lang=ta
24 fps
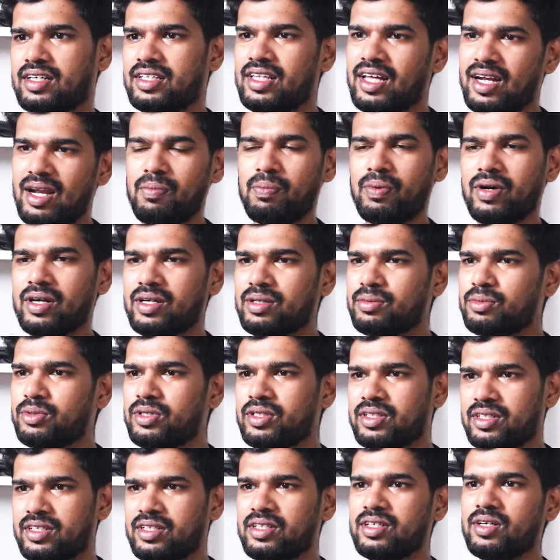இதெல்லாம்
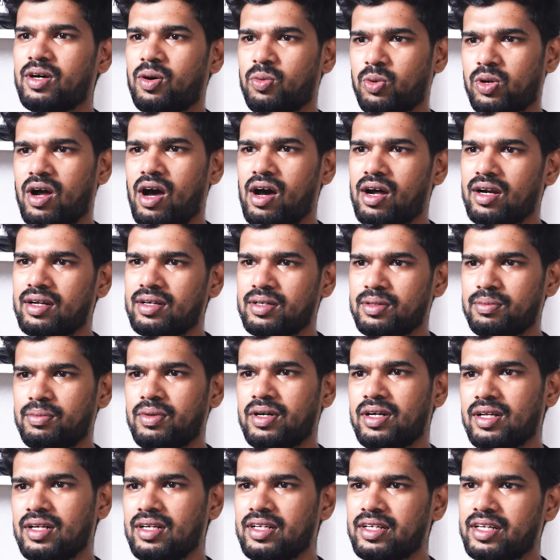பார்க்கும்போது அவர் ஆறு
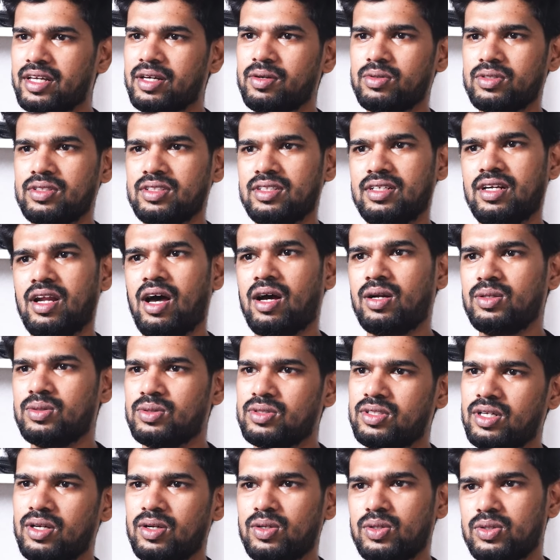மெடலுக்கே வந்து
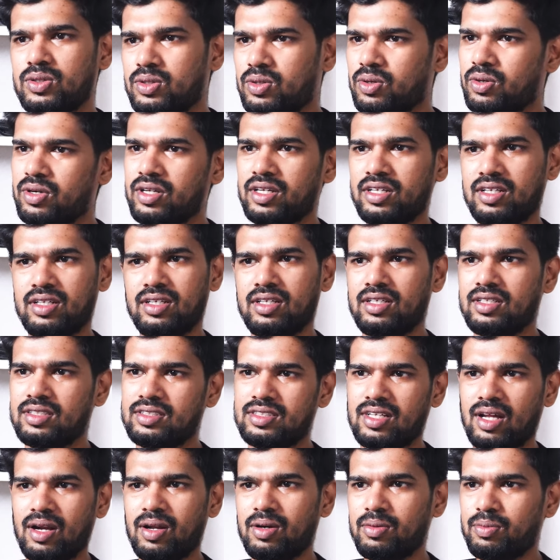நானூற்றி எழுபது கோடி
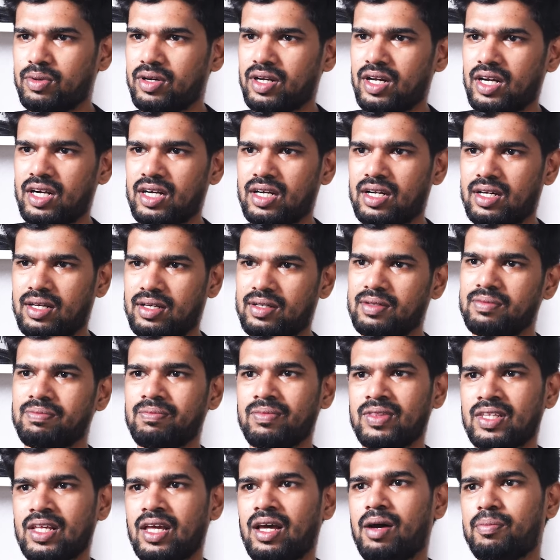செலவு பண்ணுறாங்கன்னா
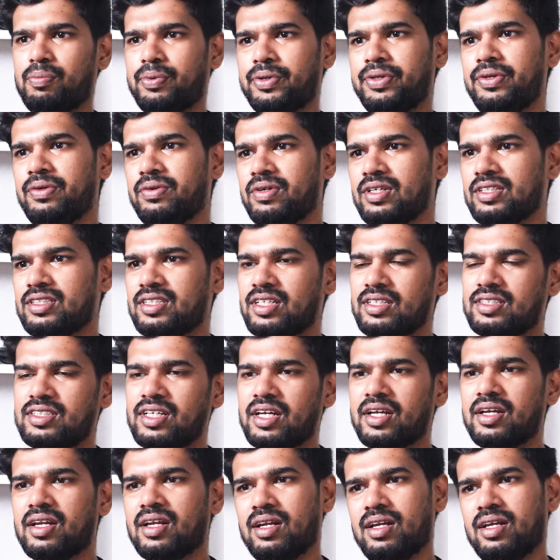அப்போ யூஎஸ்ஏ
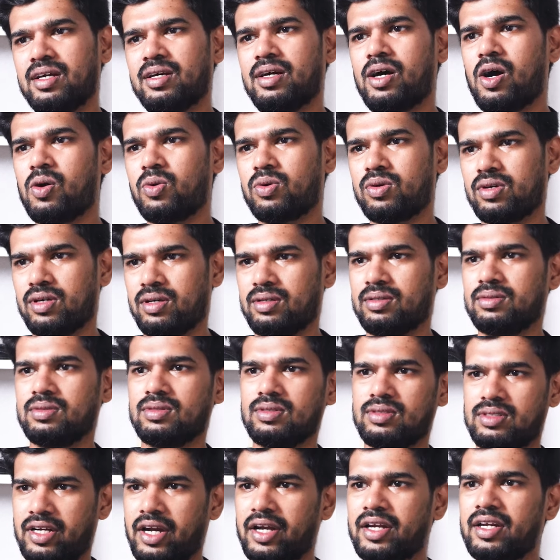சைனாலாம் அவங்க
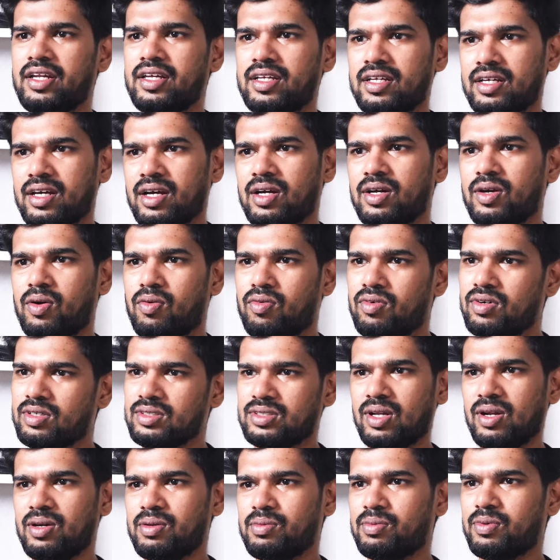ட்ரைனிங்க்காக எவ்வளோ
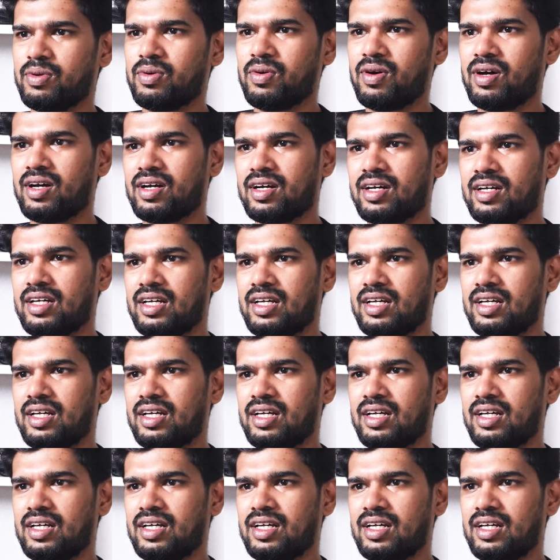செலவு பண்ணுவாங்க